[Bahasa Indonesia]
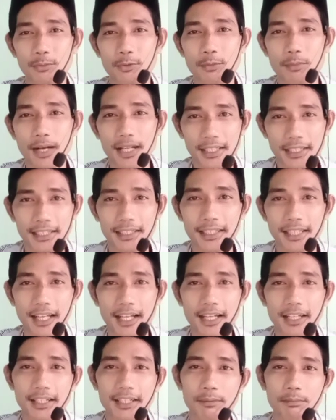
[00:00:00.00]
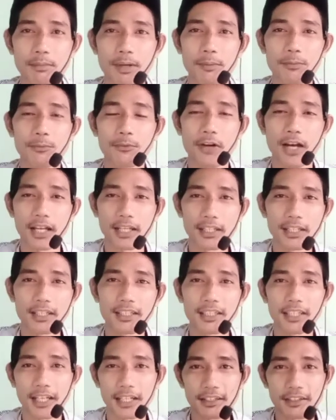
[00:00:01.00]
bin Malik ya bab fa'il
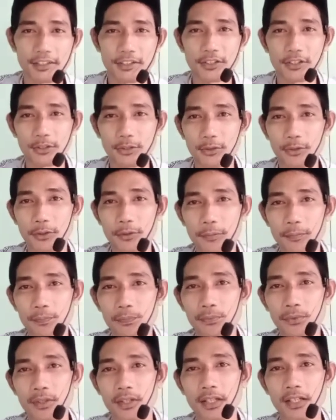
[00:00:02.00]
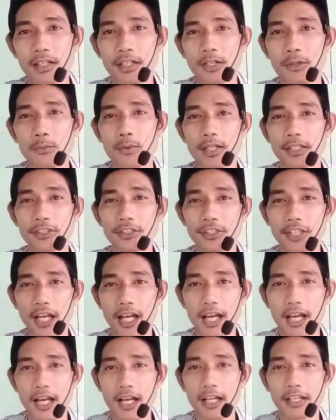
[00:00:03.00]
lihat di situ
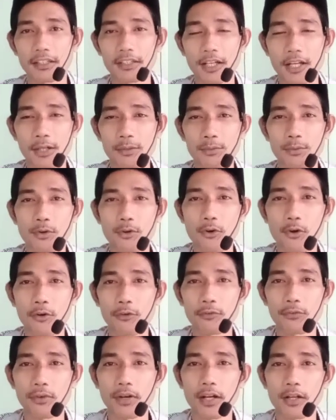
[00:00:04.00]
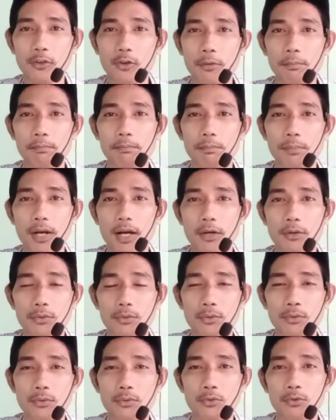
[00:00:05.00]
wasya'anahu khofa
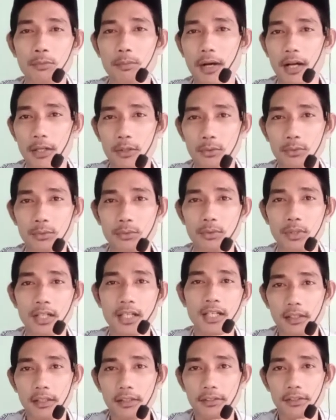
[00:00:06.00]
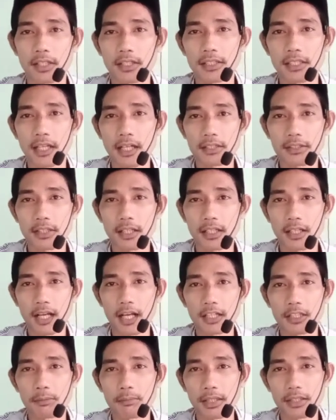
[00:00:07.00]
robbahu umaru jadi asal
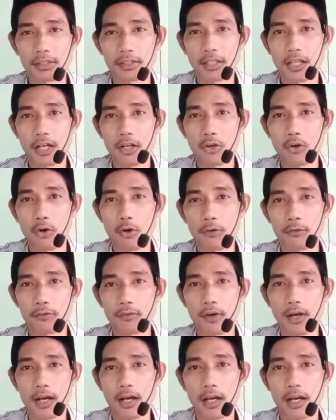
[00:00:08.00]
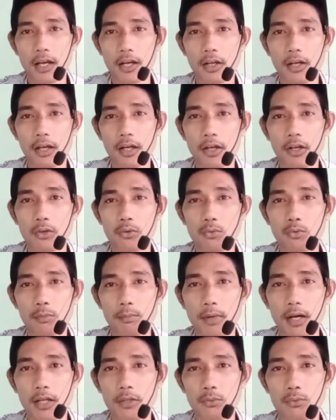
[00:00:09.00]
kalimatnya khofa
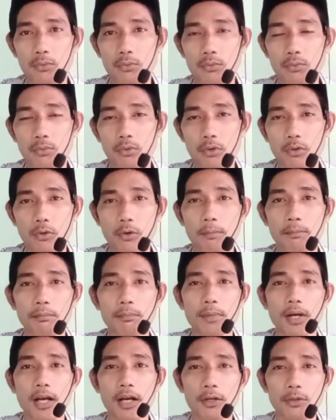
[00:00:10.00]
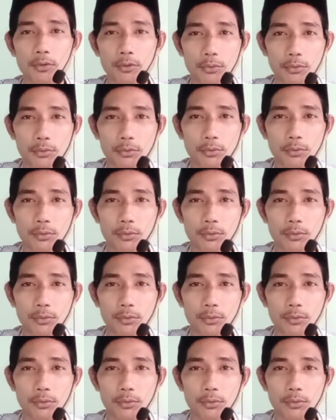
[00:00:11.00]
umaru robbahu